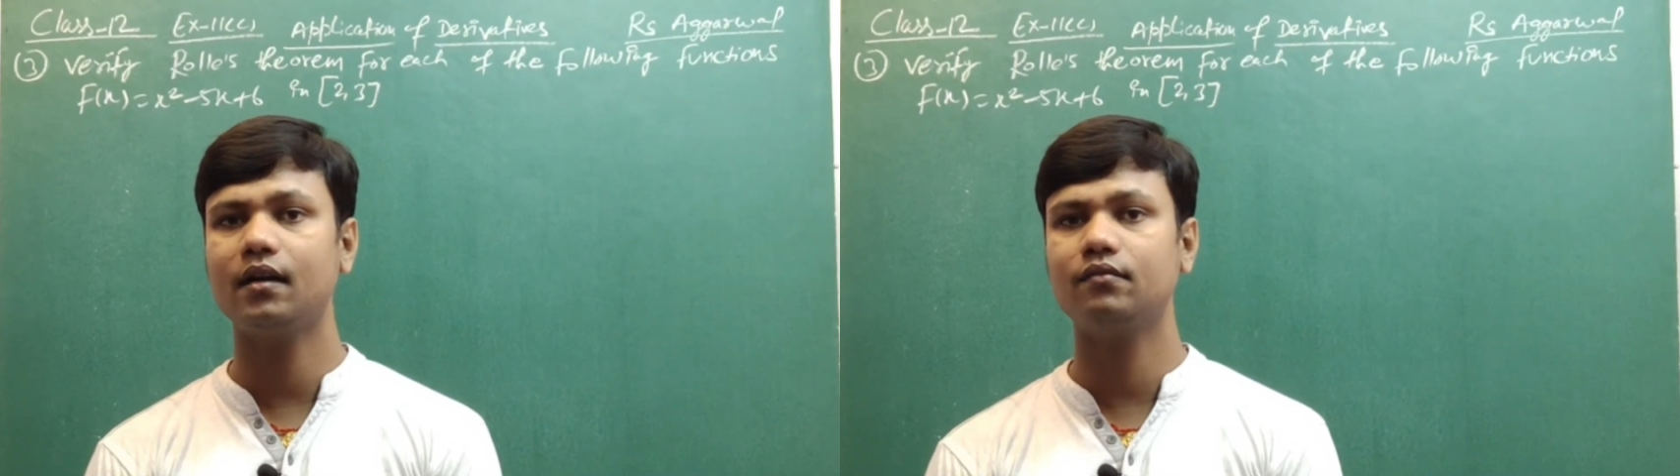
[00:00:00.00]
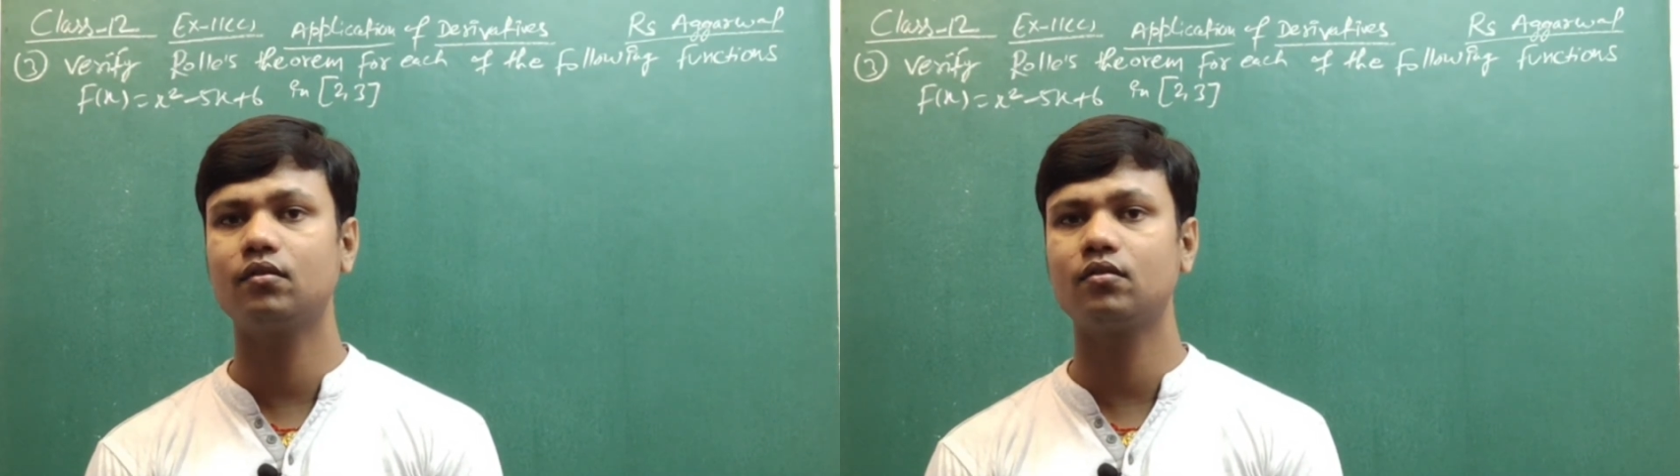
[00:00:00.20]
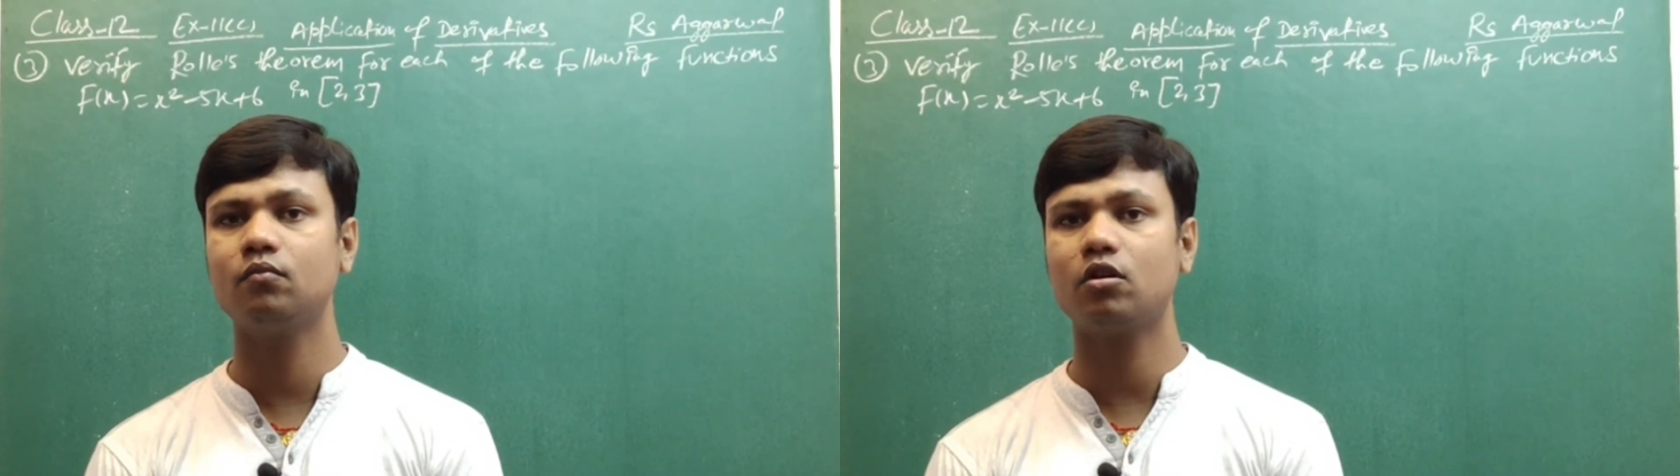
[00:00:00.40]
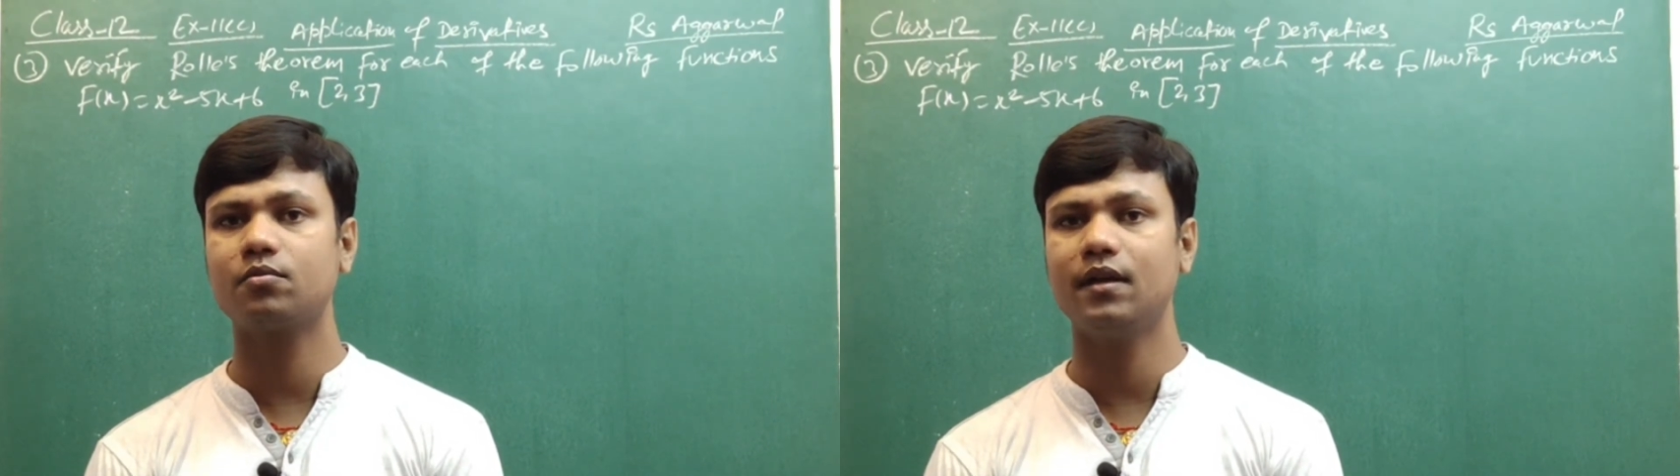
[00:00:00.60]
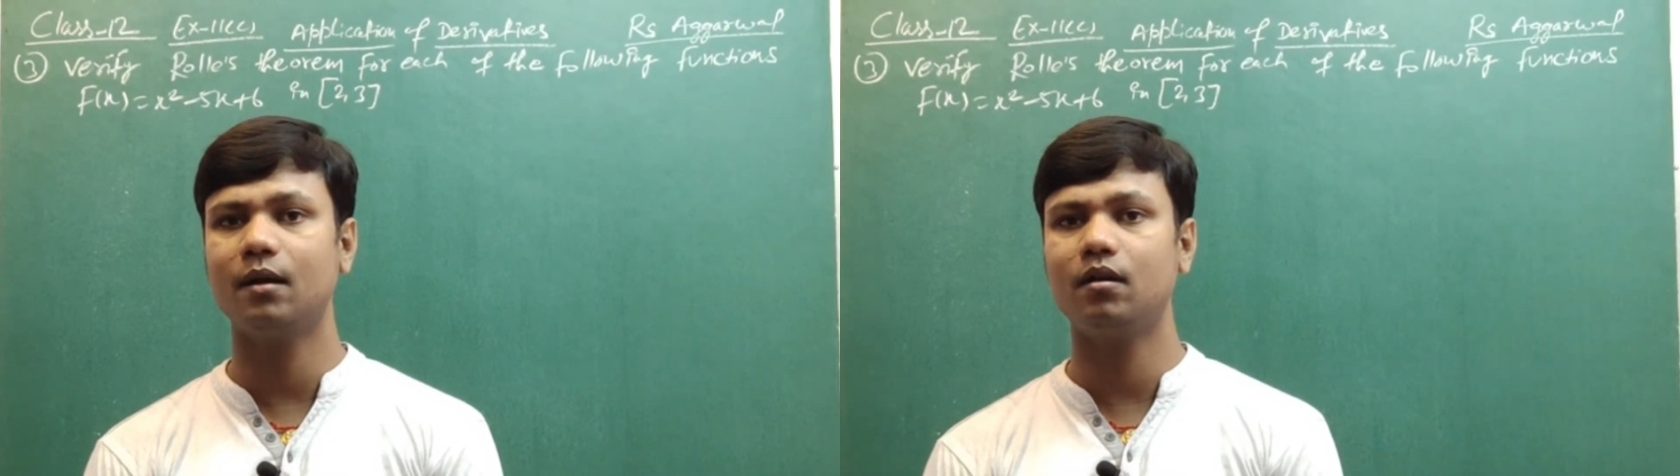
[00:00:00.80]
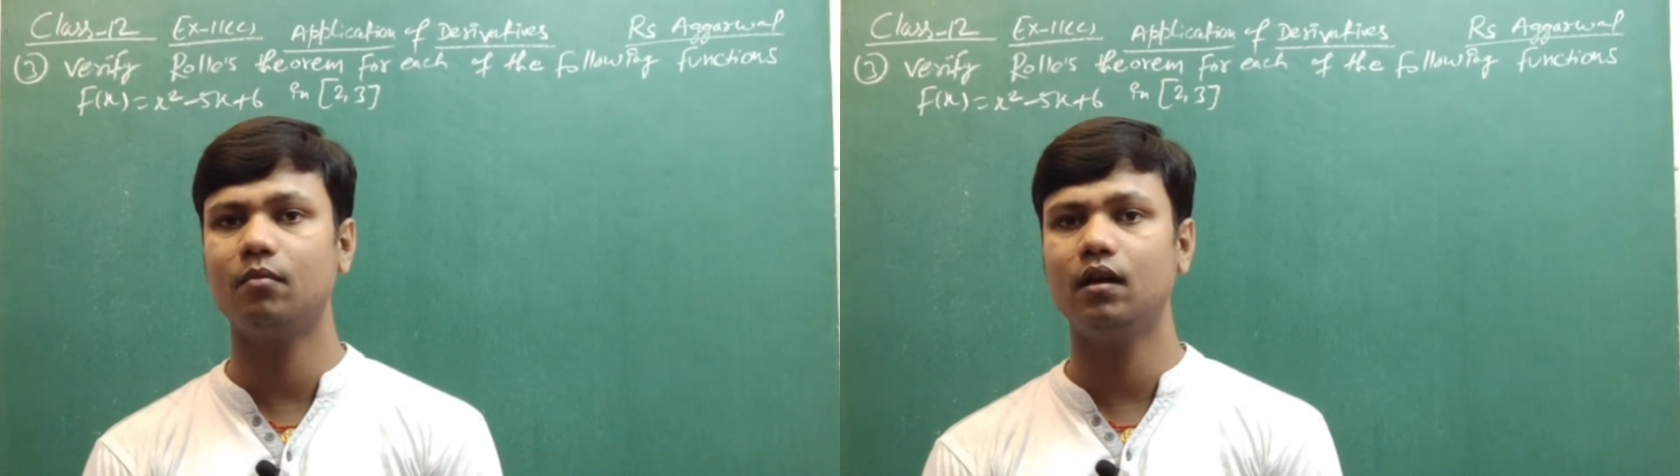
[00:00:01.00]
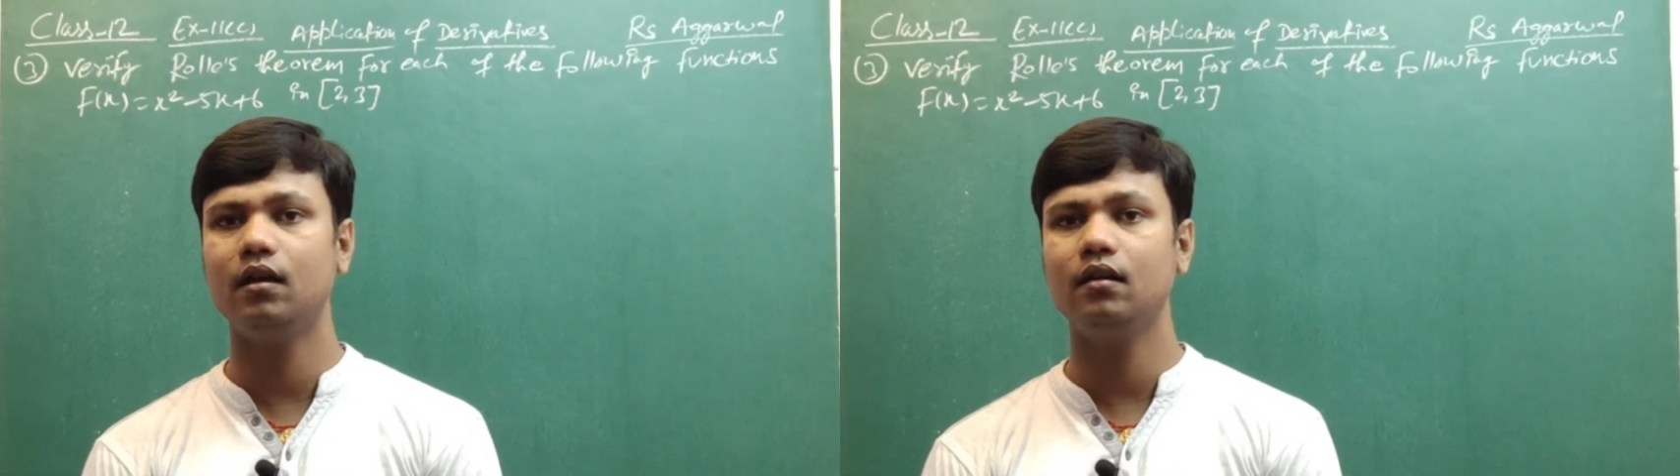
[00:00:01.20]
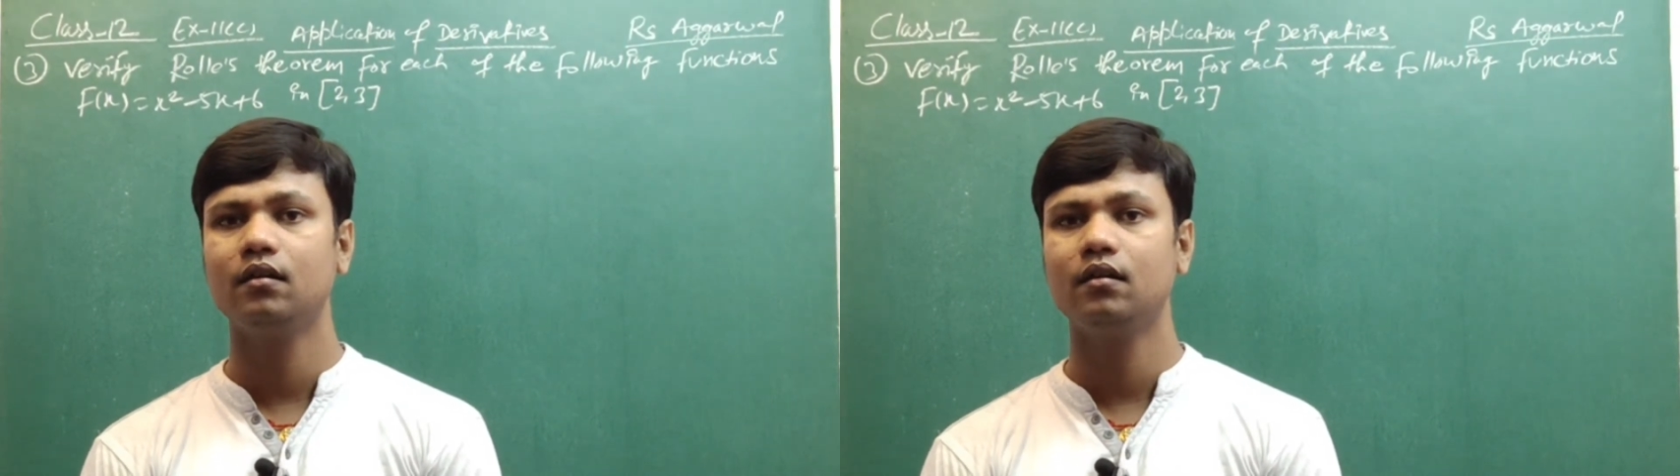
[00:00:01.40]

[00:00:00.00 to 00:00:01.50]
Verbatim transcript: डिस्क्रिप्शन बॉक्स में अवेलेबल है